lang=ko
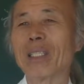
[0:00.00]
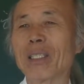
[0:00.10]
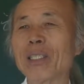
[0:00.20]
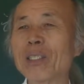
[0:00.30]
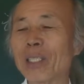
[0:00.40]

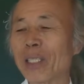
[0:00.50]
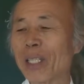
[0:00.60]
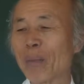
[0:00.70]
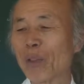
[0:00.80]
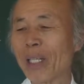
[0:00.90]
있었기
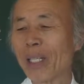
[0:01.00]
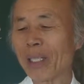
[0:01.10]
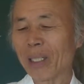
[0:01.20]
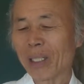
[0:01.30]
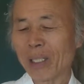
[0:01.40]

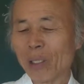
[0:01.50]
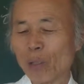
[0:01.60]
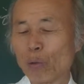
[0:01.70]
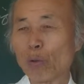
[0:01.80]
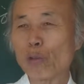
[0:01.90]
때문에
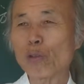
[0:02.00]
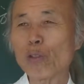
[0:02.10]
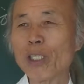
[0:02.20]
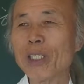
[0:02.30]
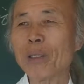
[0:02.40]

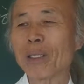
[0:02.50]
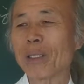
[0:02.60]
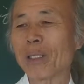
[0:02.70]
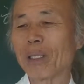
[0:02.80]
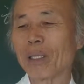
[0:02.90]
굴뚝의
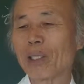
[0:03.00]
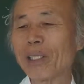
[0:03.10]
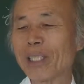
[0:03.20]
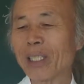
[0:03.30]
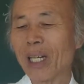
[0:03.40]

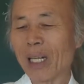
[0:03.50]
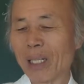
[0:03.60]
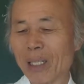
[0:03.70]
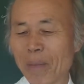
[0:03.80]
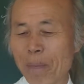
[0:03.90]
설치가
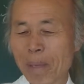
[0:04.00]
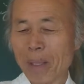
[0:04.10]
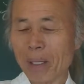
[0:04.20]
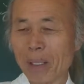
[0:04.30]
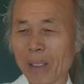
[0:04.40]

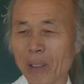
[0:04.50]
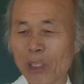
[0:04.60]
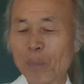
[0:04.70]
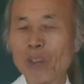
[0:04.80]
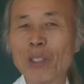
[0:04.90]

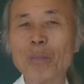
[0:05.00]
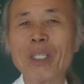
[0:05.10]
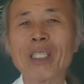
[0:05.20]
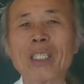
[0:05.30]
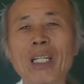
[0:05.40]
집
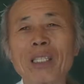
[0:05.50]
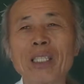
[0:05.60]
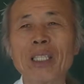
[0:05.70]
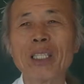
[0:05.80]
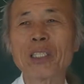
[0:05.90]

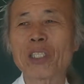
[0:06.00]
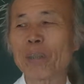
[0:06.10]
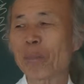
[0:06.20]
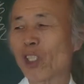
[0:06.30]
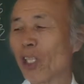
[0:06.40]
뒷면이라든지
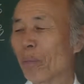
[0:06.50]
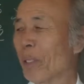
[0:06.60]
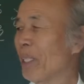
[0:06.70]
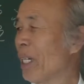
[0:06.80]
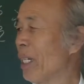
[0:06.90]
집
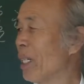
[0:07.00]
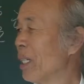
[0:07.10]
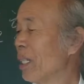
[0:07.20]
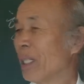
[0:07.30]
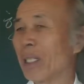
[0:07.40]

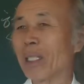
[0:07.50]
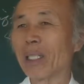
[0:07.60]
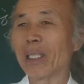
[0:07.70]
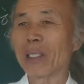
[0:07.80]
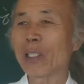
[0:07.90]
측면에
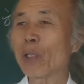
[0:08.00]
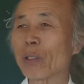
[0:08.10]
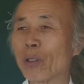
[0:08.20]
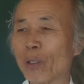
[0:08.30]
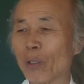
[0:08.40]
어,
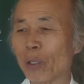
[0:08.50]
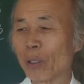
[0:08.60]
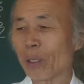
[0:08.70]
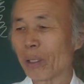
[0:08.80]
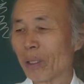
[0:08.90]

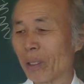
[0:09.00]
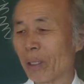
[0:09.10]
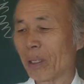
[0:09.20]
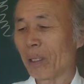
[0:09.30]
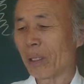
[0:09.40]
세워도
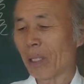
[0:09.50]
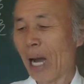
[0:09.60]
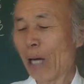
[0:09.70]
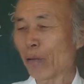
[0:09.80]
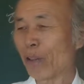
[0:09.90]
그
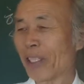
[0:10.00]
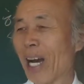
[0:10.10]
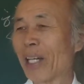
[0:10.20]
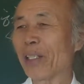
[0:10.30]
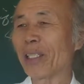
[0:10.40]
아궁의
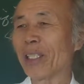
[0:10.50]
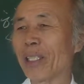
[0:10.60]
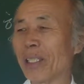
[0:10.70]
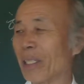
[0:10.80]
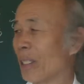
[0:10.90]

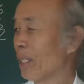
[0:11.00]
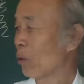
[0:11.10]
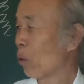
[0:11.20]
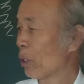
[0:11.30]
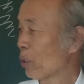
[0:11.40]
하열이
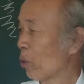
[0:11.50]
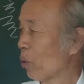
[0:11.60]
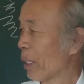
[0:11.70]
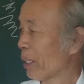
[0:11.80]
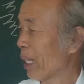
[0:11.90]
고려
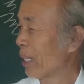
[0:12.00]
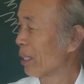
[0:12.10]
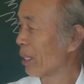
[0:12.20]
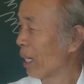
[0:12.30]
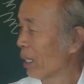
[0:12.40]
속에 잘
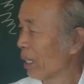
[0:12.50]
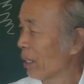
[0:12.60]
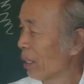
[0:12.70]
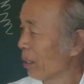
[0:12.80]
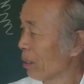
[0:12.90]
들어가게
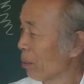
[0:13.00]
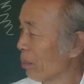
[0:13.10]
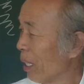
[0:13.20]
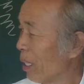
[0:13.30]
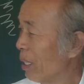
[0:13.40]
되는
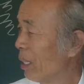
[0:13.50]
것입니다.